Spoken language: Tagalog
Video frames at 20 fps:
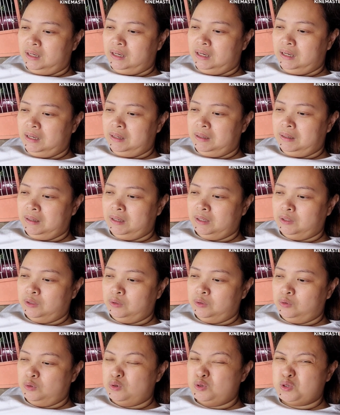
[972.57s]
uh,
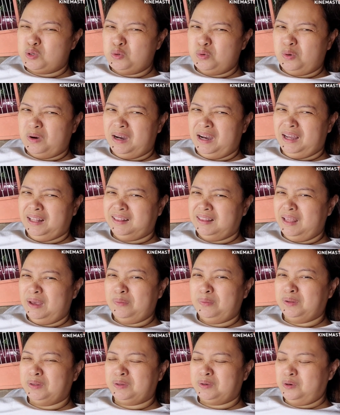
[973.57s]
yung sukat,
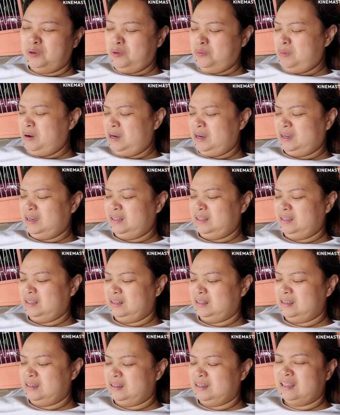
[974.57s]
ewan ko, yung mga
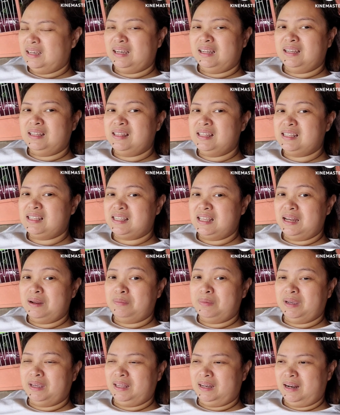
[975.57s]
ganyan-ganyan, hindi sila
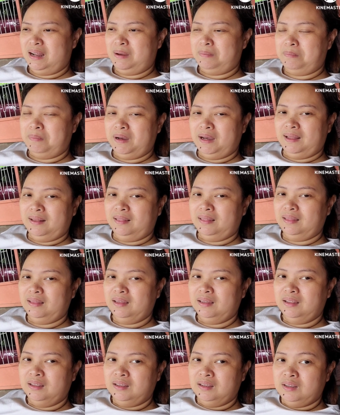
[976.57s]
mahirapan.
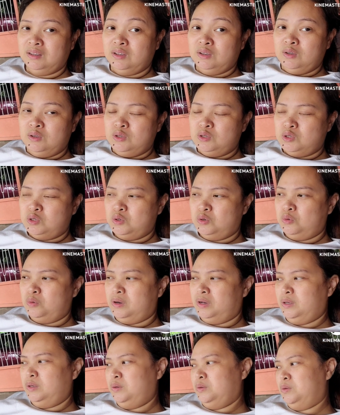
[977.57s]
So,
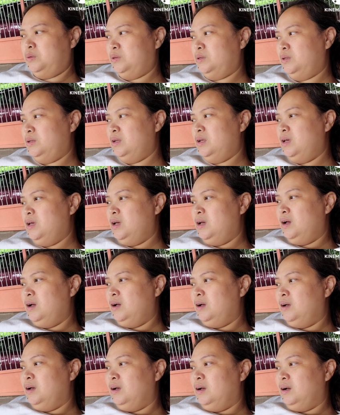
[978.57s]
ayun.
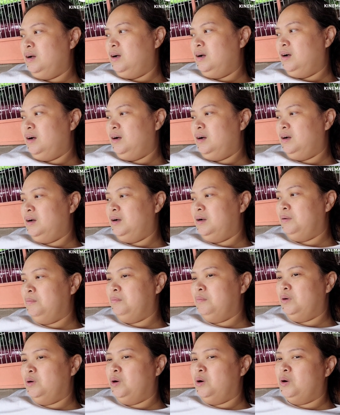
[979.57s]

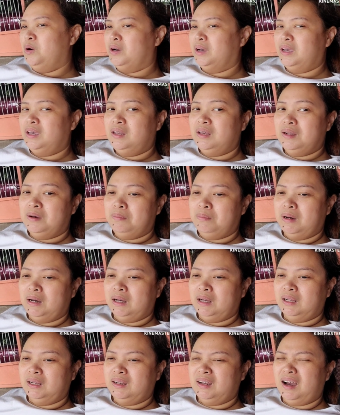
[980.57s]
Um, okay
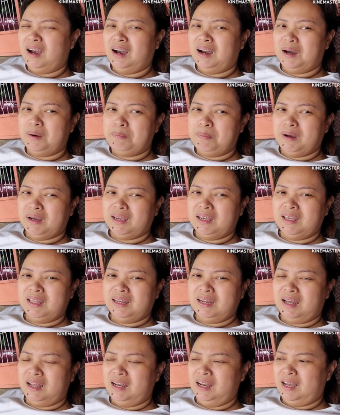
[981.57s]
naman,
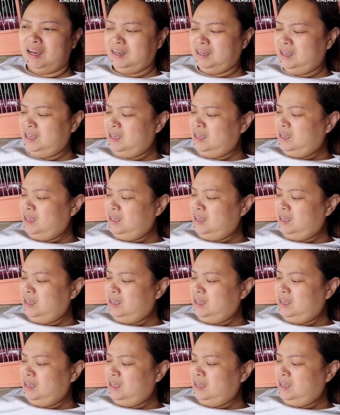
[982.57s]
nakakapanghina lang.